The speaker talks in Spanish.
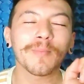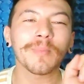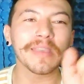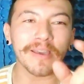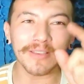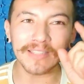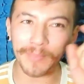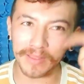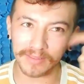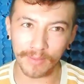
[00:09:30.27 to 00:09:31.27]
Mi
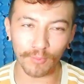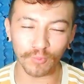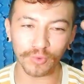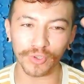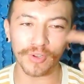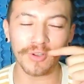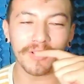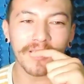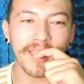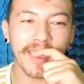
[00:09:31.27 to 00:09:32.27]
cabeza piensa mucho
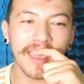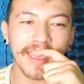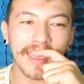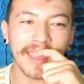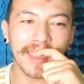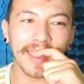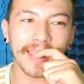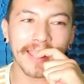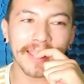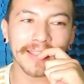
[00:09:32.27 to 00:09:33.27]

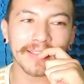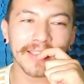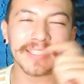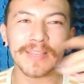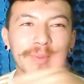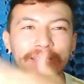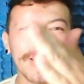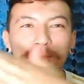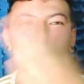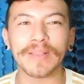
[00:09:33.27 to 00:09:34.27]
eh, y siempre
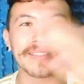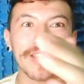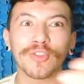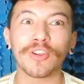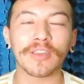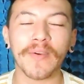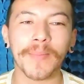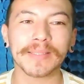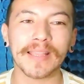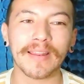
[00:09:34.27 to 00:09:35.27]
está como pensando lo que
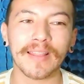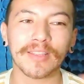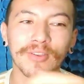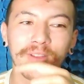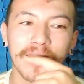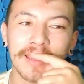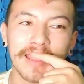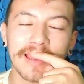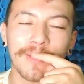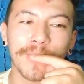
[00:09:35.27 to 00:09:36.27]
va a pasar en, esto,
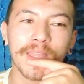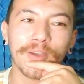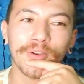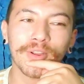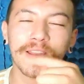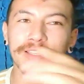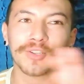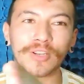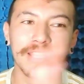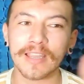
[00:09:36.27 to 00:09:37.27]
en, el video, ¿no? La
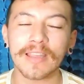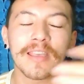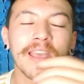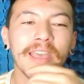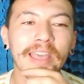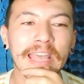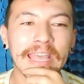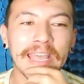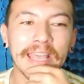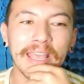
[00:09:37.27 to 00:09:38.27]
historia.
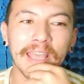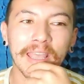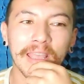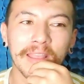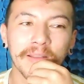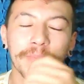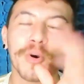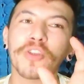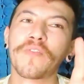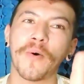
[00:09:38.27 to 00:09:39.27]
Eh,
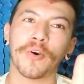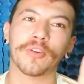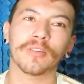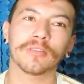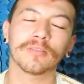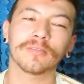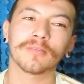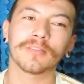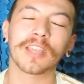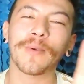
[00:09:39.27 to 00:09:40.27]
por favor,
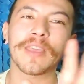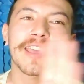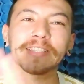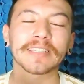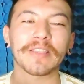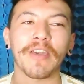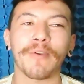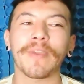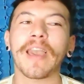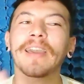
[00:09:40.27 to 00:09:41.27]
ya vi que ella se da
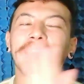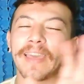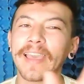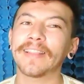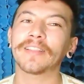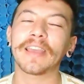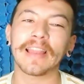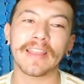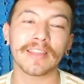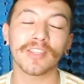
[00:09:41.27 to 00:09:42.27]
de viaje, el,
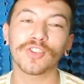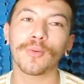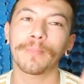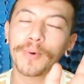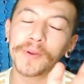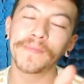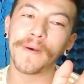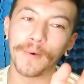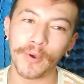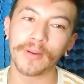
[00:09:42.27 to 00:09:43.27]
el anillo, por
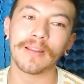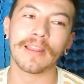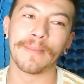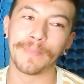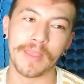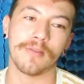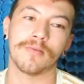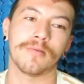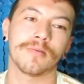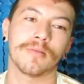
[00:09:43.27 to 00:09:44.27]
favor, les pido.